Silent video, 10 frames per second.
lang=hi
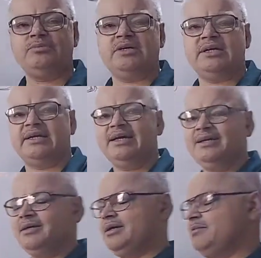भी करेंगे
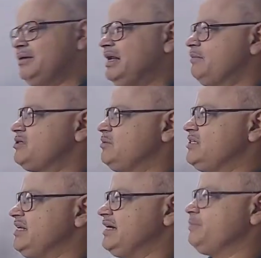पहले आप
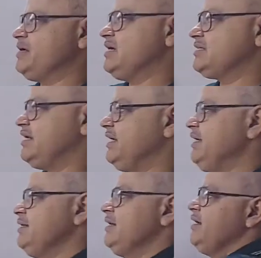समझने का प्रयास
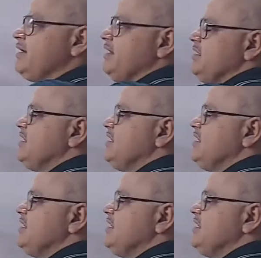करें कि